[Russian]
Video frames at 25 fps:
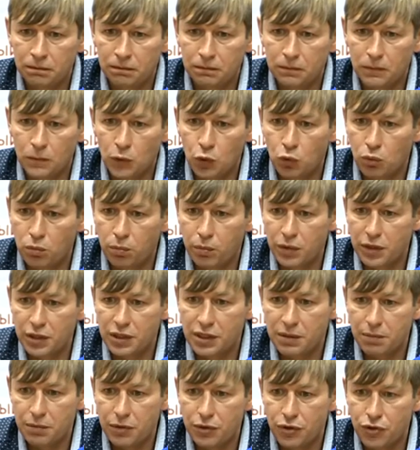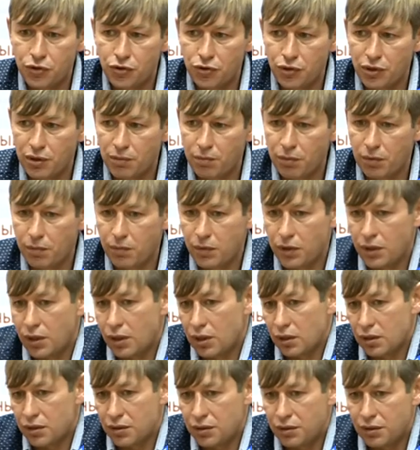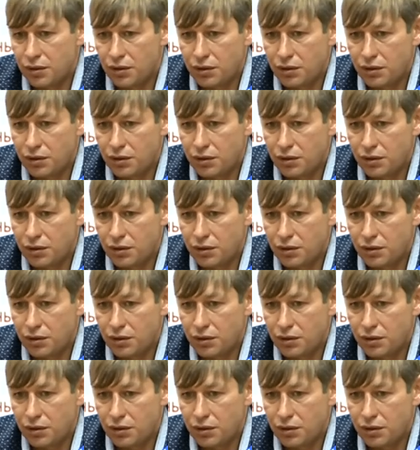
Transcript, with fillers: Ну, в принципе, ничего не поменялось.